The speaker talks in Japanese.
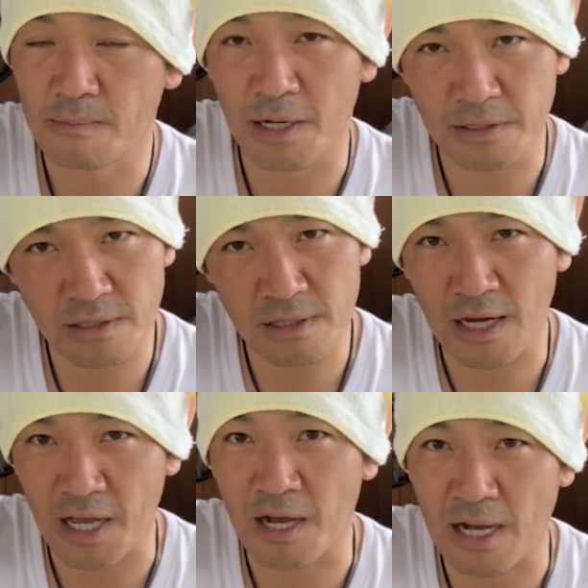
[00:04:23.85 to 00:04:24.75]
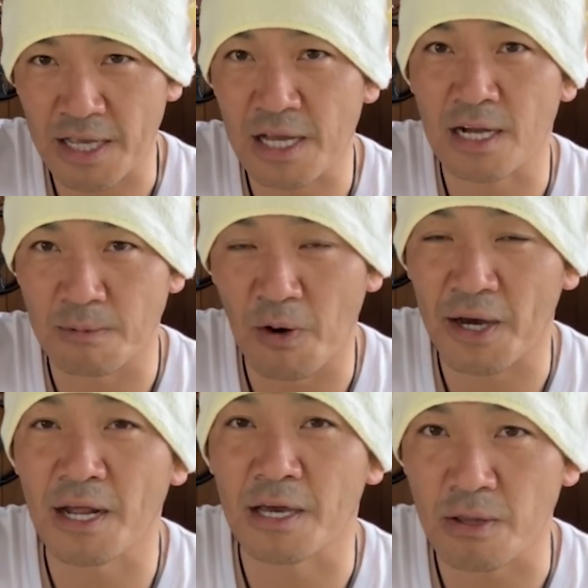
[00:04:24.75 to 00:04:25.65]
まあ、何回か変えたんかもわ
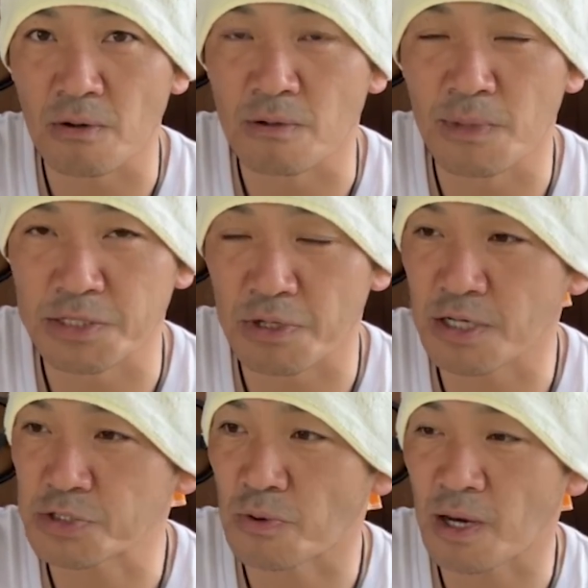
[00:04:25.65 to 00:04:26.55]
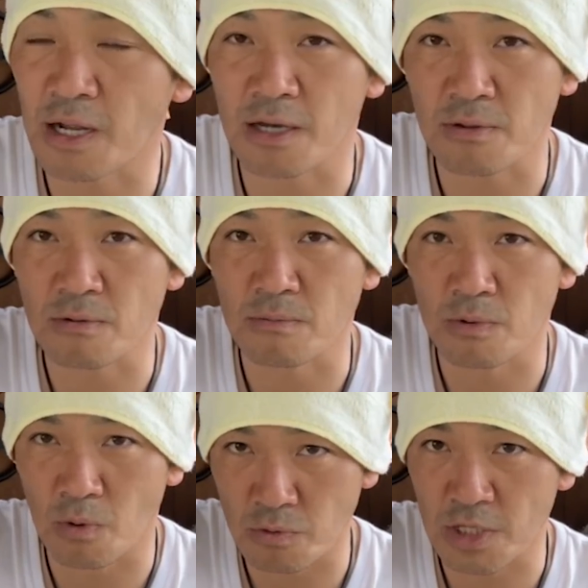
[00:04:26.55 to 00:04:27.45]
からんけど、まあ、それはちょっとわからんけど、
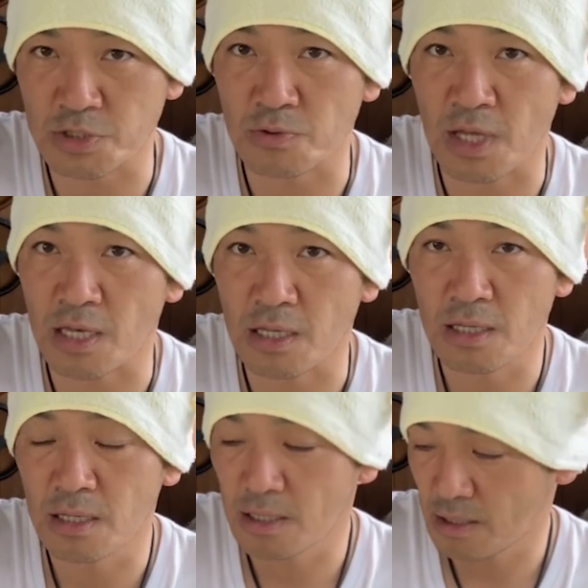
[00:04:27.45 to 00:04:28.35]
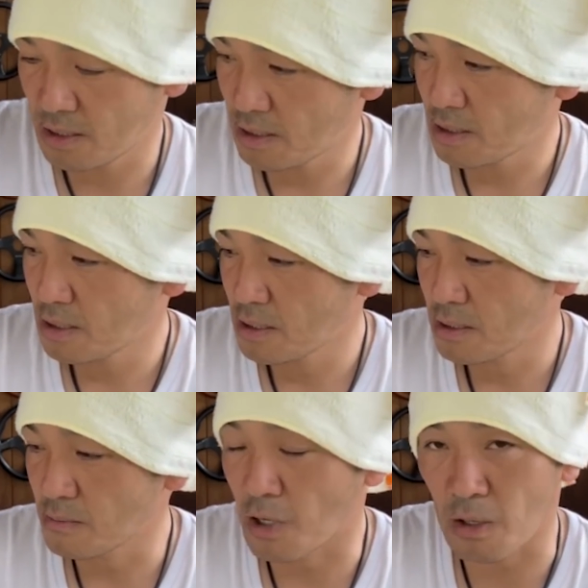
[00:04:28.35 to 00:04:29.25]
もうこんな状態。
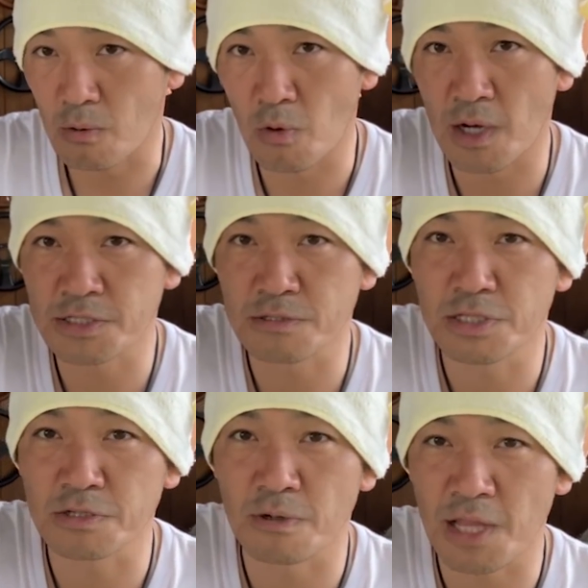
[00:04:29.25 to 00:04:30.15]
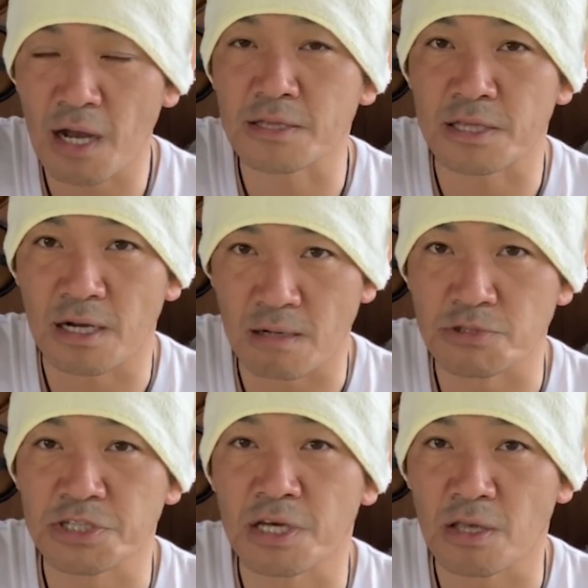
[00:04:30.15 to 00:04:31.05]
まあ、交換する必要はなかったんか
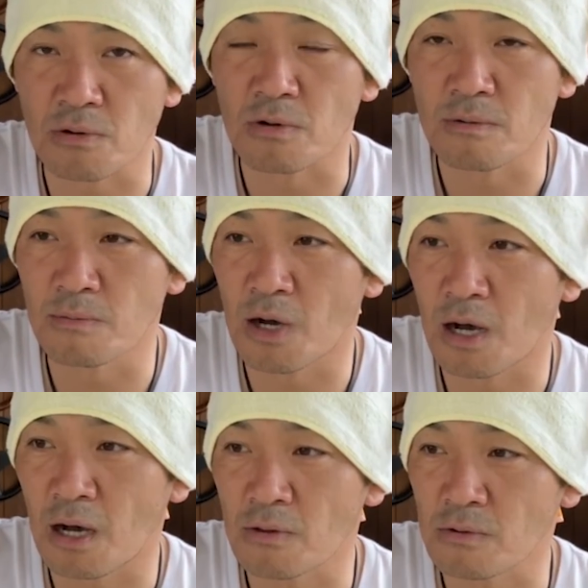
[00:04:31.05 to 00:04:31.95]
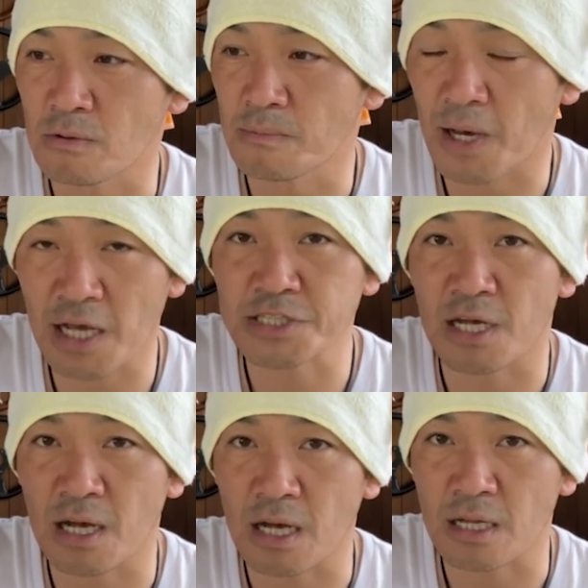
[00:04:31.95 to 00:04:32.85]
もしれんけど、まあ、あの、ばらし
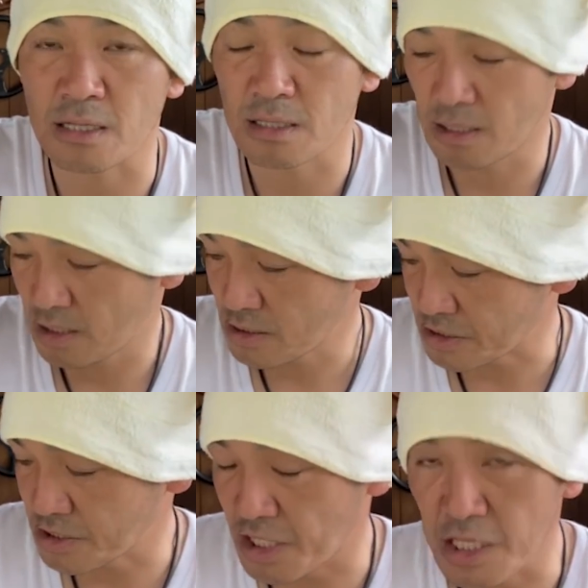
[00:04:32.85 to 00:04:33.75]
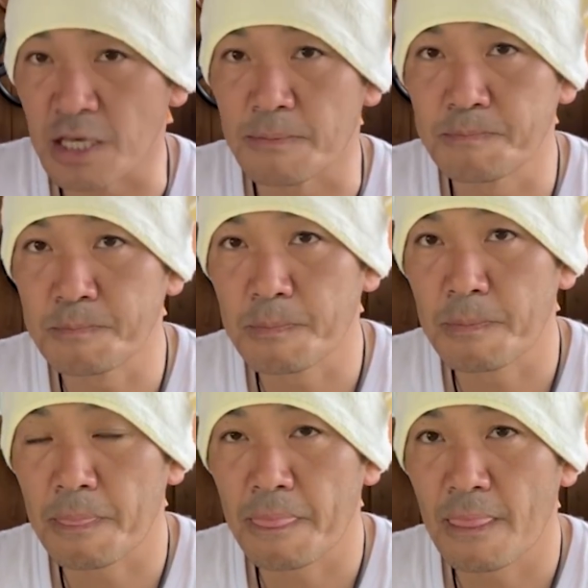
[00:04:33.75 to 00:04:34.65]
たついでに、
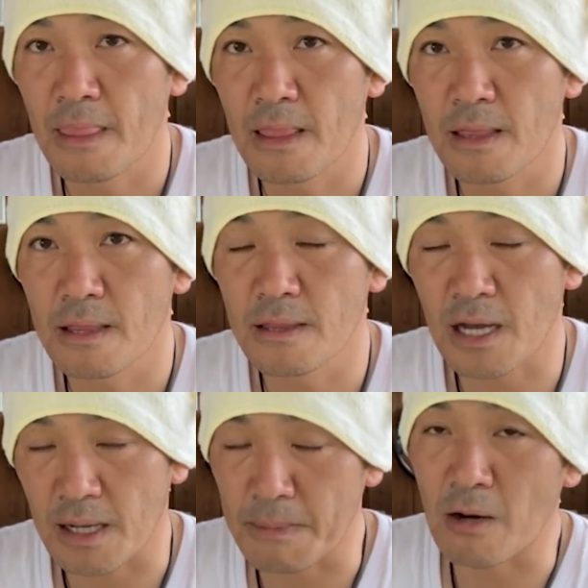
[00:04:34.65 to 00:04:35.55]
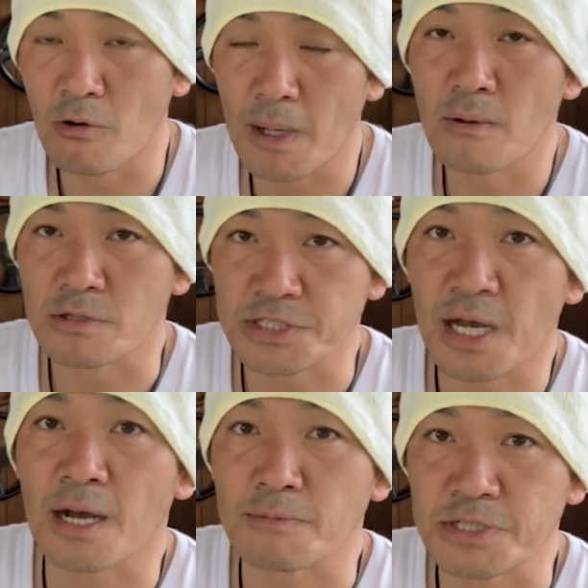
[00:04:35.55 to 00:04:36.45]
なんかまあ、オーバーホールし
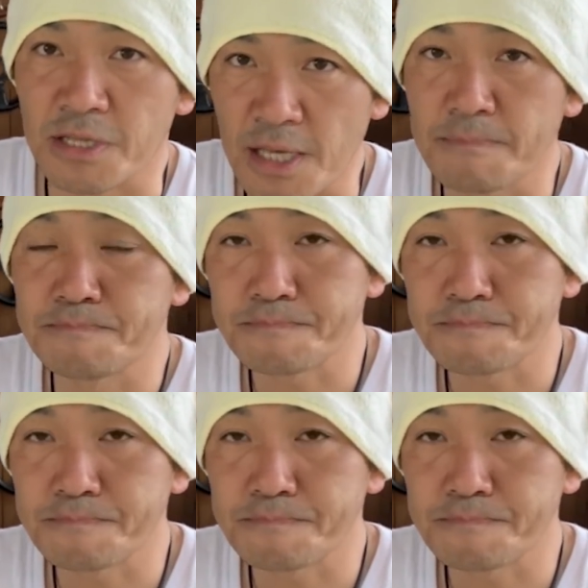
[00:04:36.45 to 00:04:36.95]
たんかもしれんね。